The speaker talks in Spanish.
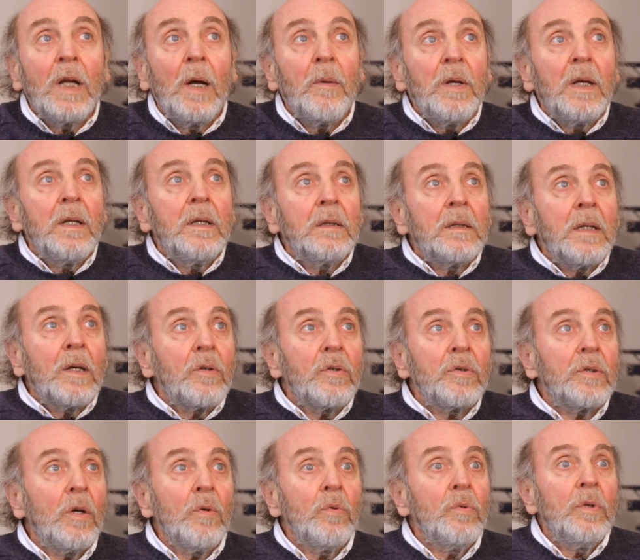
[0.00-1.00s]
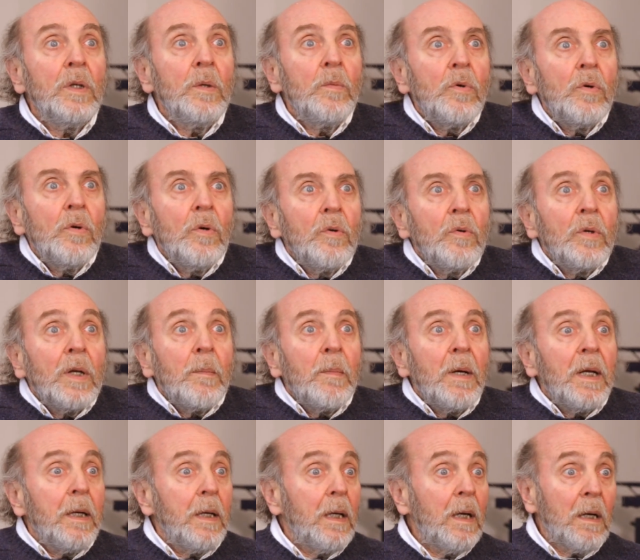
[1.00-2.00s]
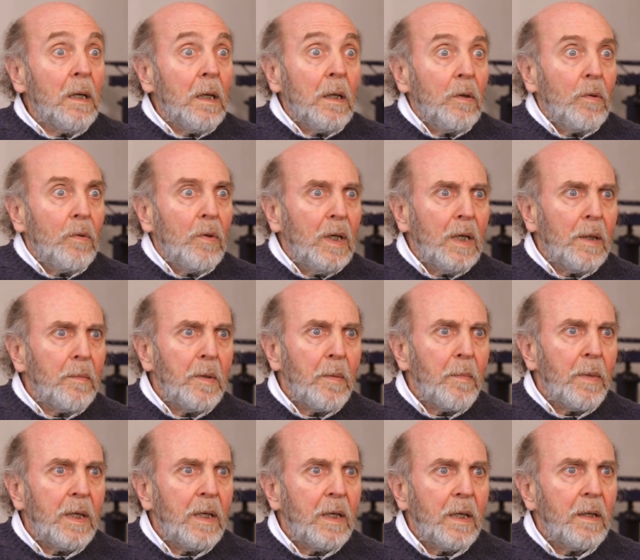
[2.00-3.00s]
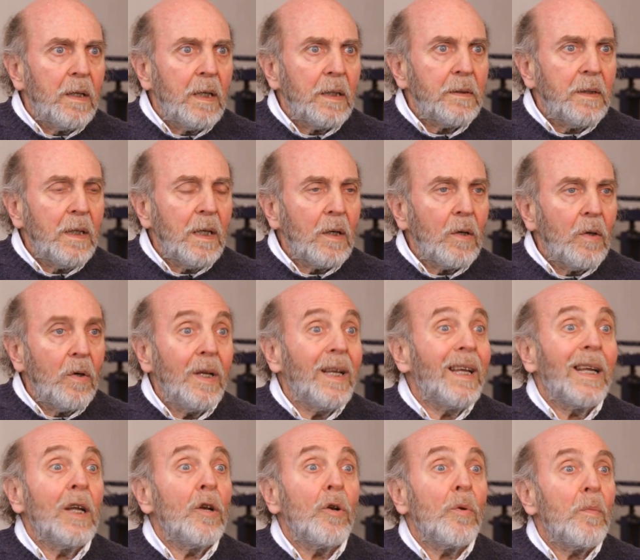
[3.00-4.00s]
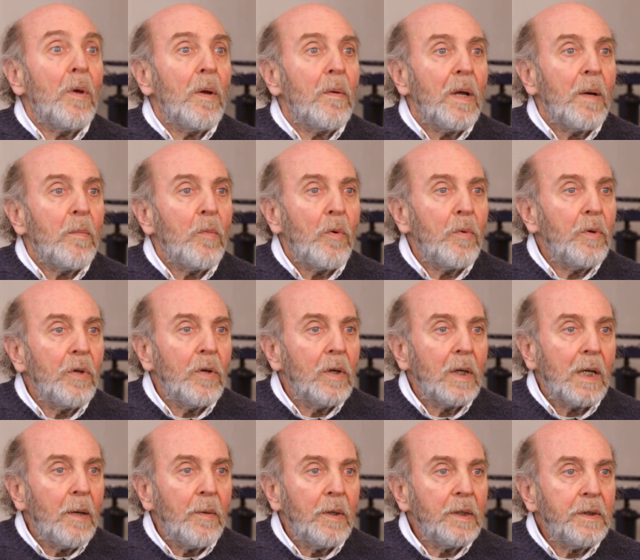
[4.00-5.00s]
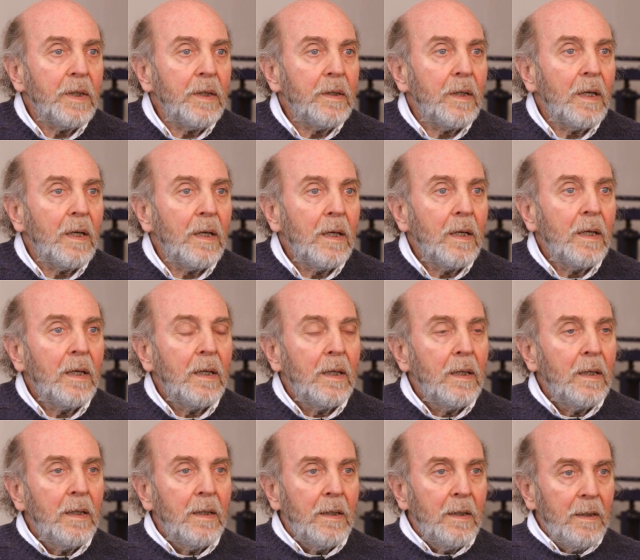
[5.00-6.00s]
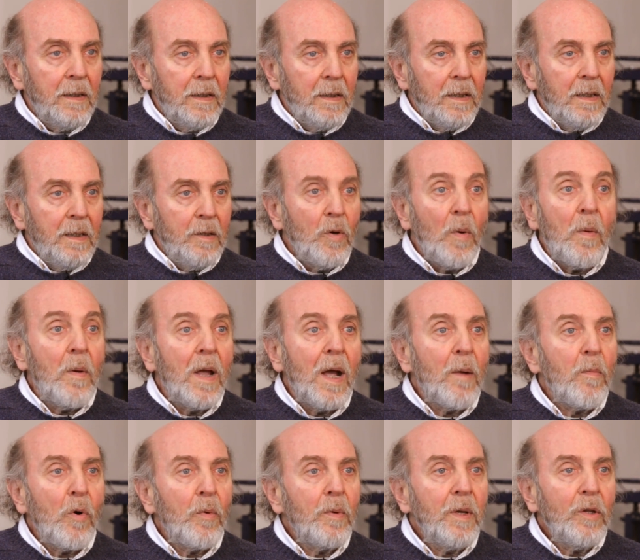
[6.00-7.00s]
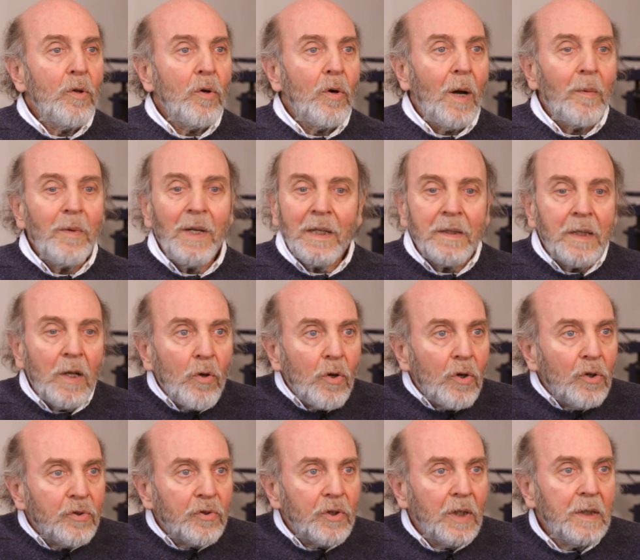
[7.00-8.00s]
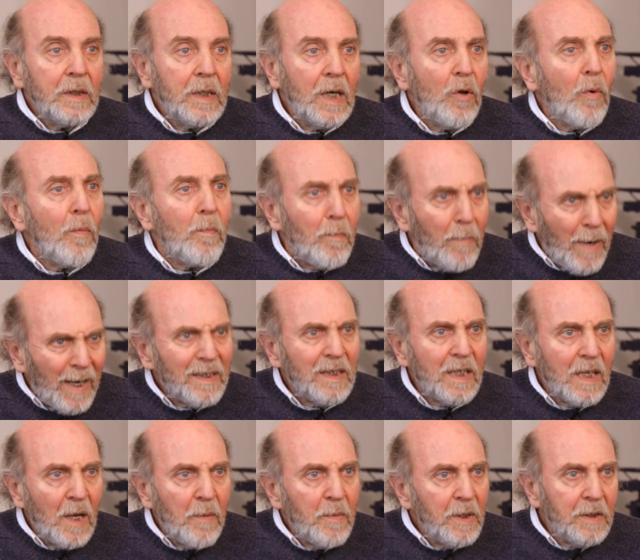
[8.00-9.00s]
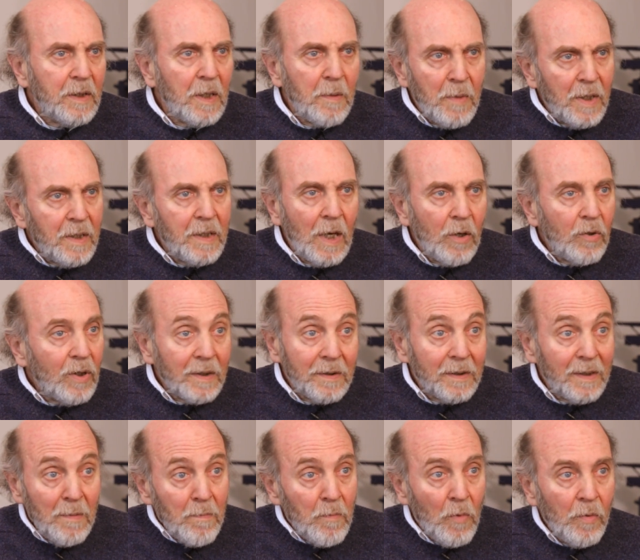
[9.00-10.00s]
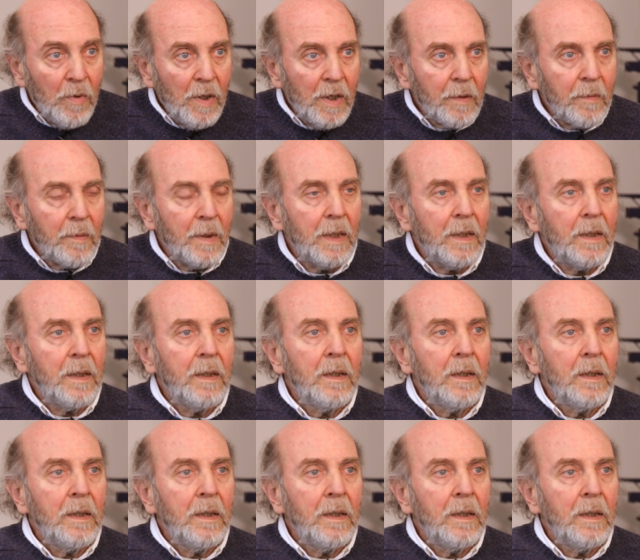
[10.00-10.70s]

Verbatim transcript: que había desarrollado un dibujo de una manera que no era mi manera de hacerlo y que no me había movido el caballete. No me había movido, había estado concentrado prácticamente media hora sin moverme.